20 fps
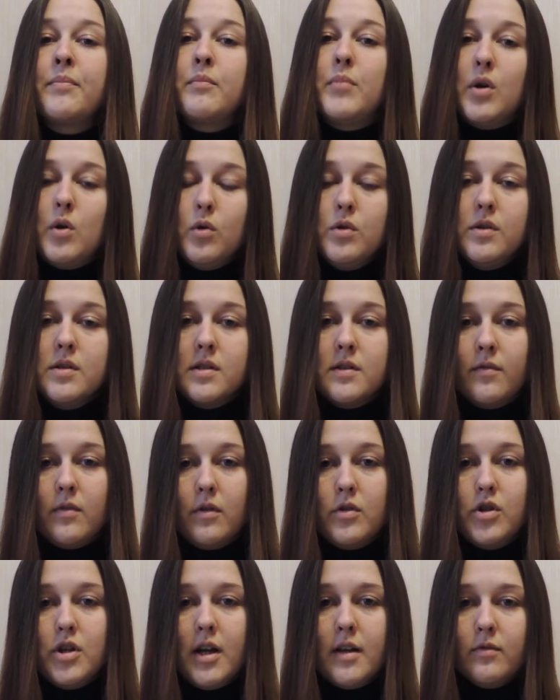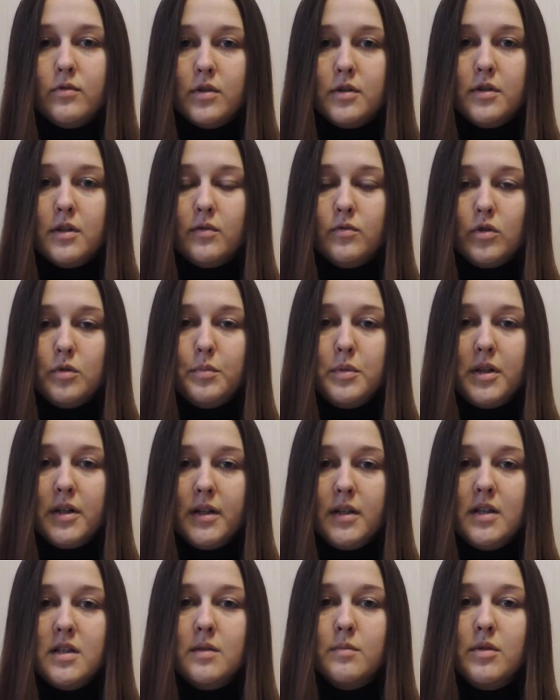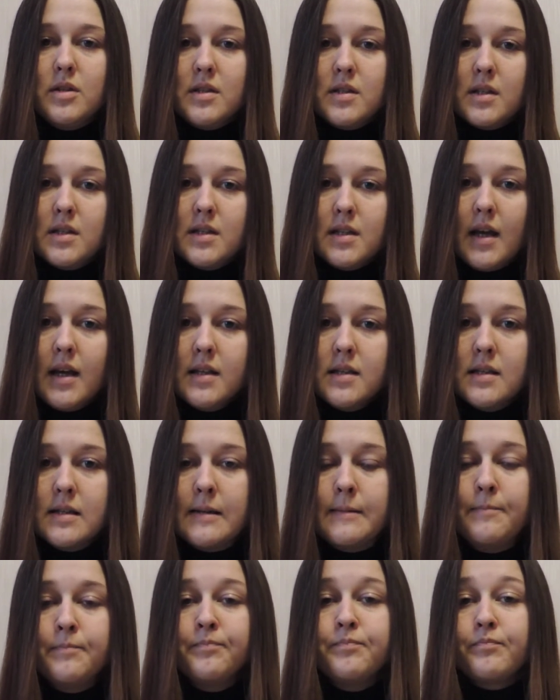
приходится включать вот этот вот механизм диссоциации,